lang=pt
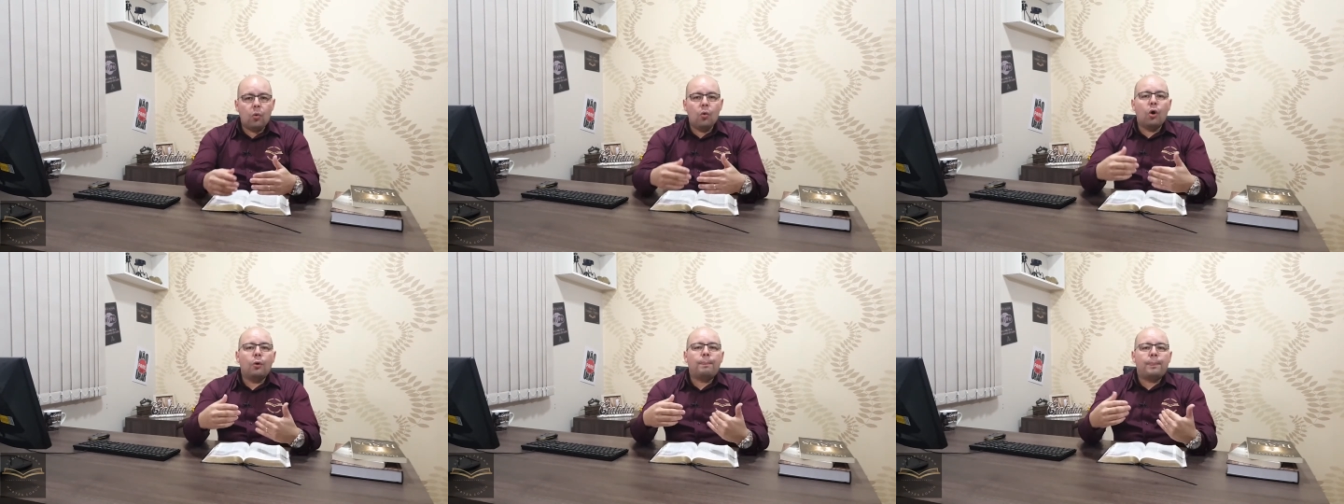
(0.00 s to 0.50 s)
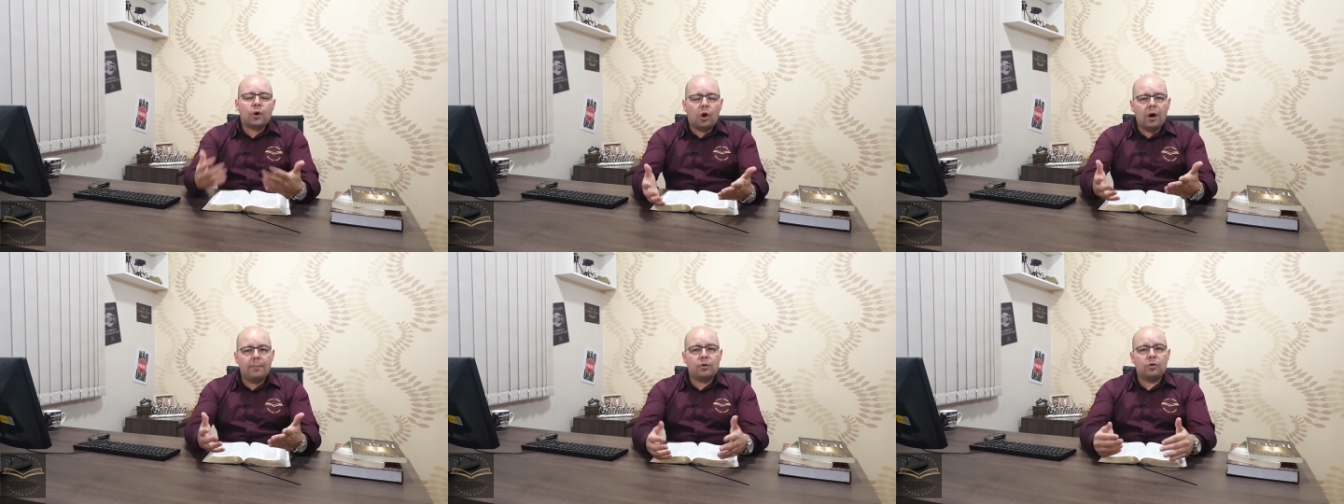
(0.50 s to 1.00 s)
um
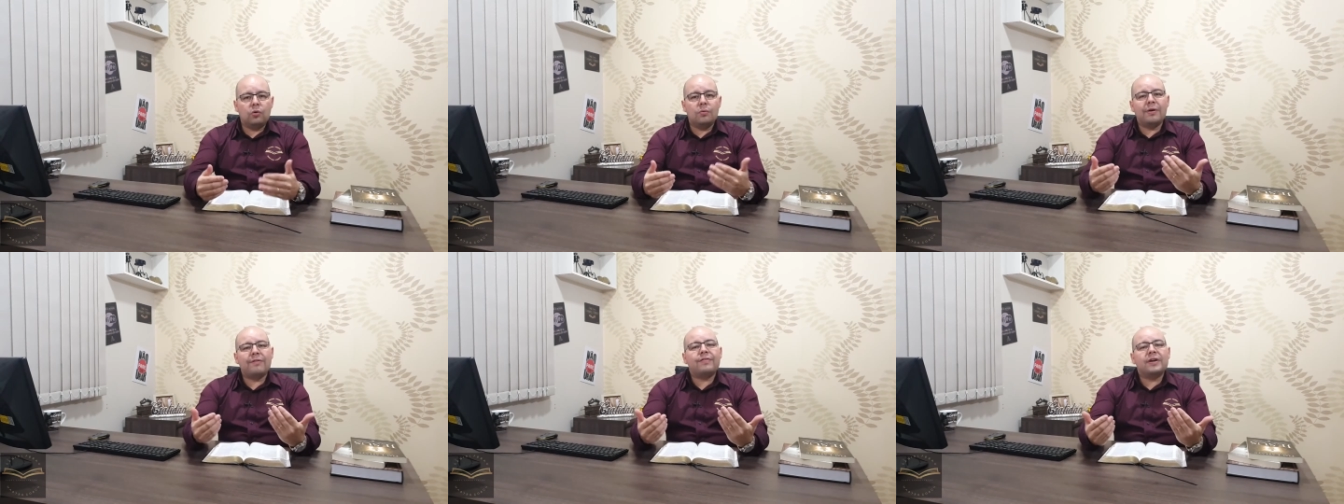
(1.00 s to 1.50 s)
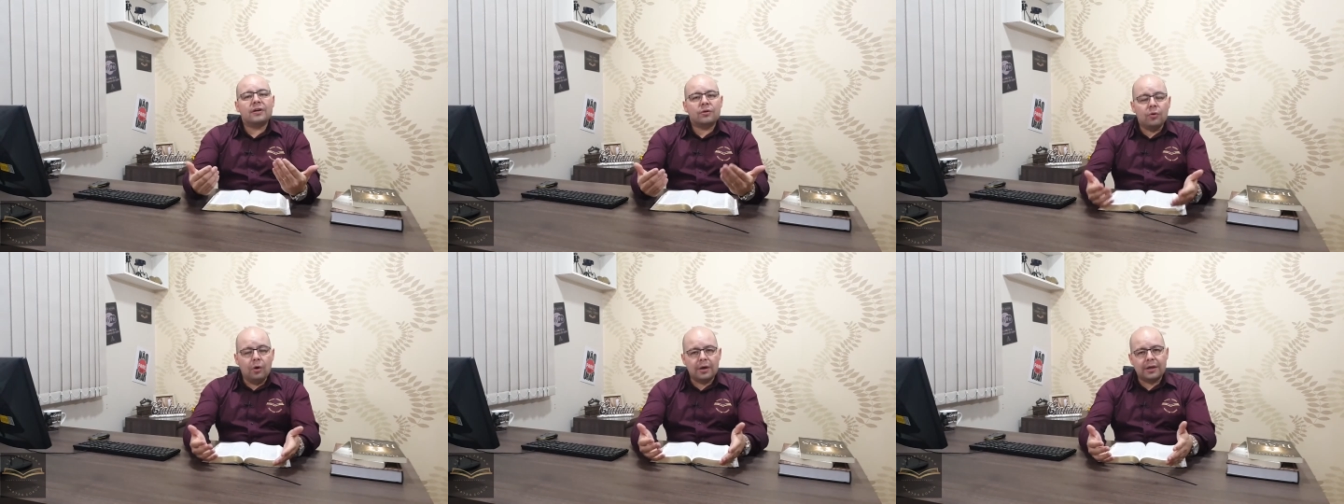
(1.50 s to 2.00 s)
opróbrio, uma
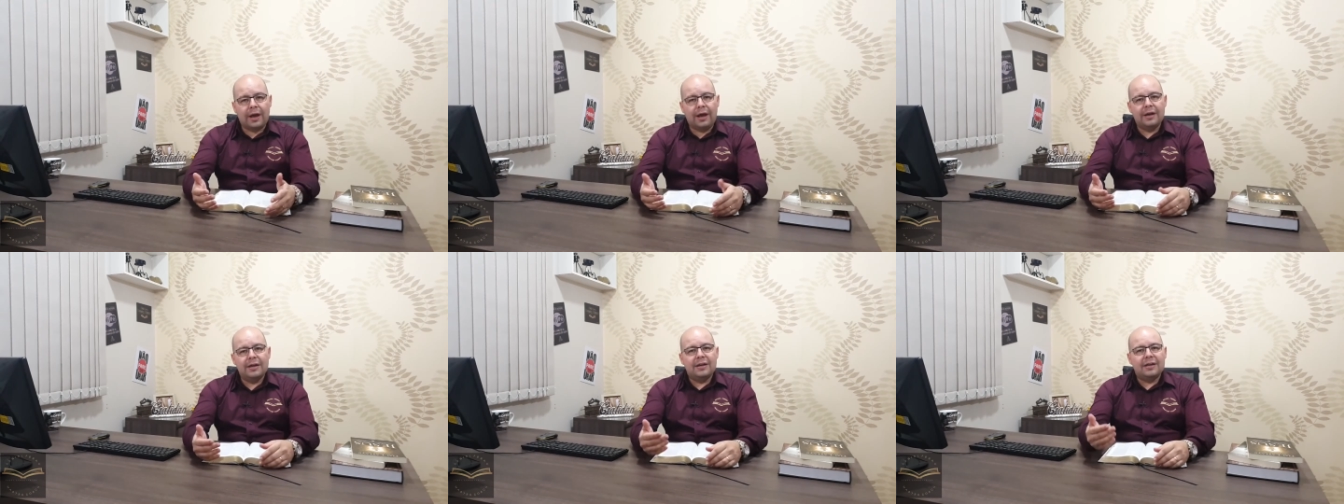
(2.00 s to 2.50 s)
vergonha.